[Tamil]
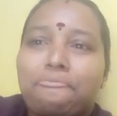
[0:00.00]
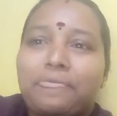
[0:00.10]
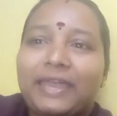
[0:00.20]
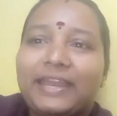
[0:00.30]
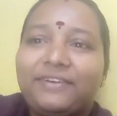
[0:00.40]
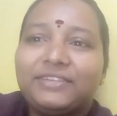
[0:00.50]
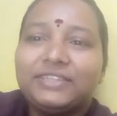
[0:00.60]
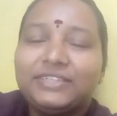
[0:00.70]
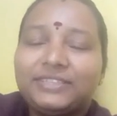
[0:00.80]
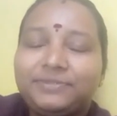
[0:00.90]
ஏன்னா
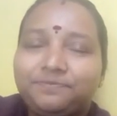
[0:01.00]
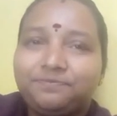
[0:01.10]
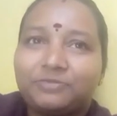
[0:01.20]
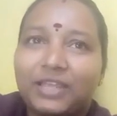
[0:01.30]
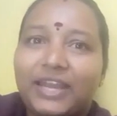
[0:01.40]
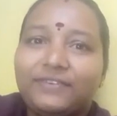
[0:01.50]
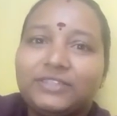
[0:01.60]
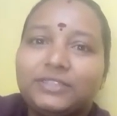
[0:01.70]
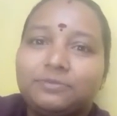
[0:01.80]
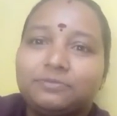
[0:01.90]
வந்து எனக்கு
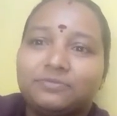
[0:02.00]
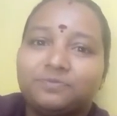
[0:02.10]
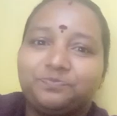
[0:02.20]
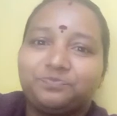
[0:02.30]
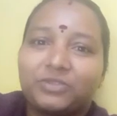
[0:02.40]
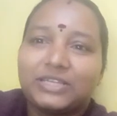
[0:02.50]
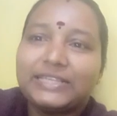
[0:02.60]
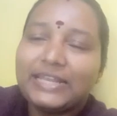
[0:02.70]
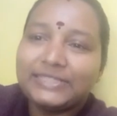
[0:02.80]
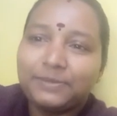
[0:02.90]
வந்து
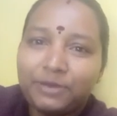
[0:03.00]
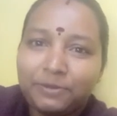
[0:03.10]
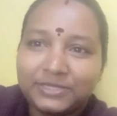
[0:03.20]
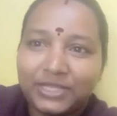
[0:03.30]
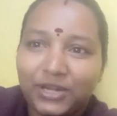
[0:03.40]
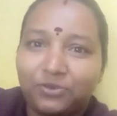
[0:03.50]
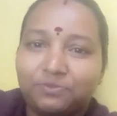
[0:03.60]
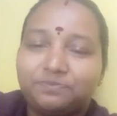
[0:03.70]
சில சிம்டம்ஸ் தெரியும்